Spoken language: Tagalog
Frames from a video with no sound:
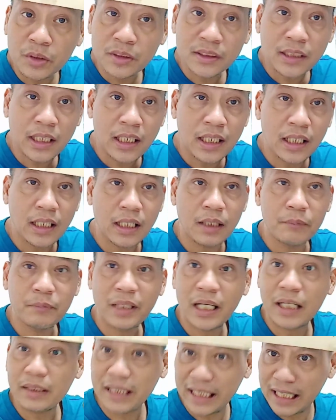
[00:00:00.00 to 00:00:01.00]
sa
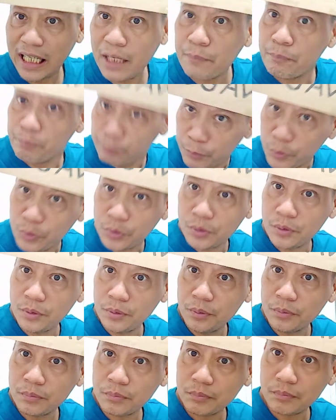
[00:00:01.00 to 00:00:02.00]
mga grab food.
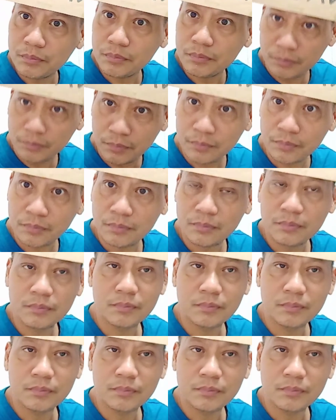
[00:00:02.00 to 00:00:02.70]
Hmm.